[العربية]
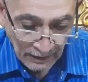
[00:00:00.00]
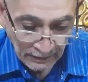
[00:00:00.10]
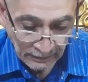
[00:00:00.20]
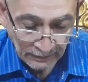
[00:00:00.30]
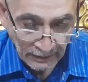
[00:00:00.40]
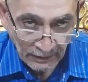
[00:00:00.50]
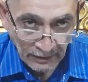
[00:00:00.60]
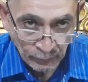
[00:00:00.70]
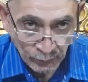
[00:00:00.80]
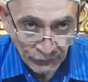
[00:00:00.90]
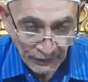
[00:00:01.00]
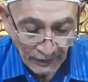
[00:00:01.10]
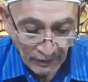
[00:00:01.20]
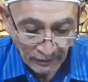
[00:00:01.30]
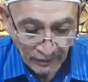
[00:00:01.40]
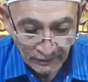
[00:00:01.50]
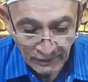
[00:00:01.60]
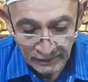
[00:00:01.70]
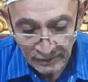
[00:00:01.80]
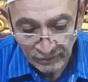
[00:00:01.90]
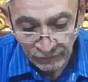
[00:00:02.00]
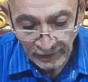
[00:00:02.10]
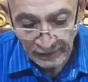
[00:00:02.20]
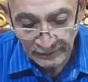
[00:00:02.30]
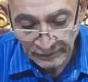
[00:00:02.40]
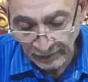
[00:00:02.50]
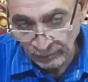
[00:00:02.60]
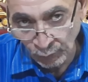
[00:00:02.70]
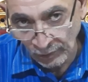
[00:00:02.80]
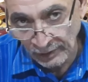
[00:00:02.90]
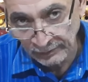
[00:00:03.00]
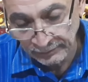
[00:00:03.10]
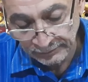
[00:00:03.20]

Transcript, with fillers: إن كان موسى أراد فأنت المراد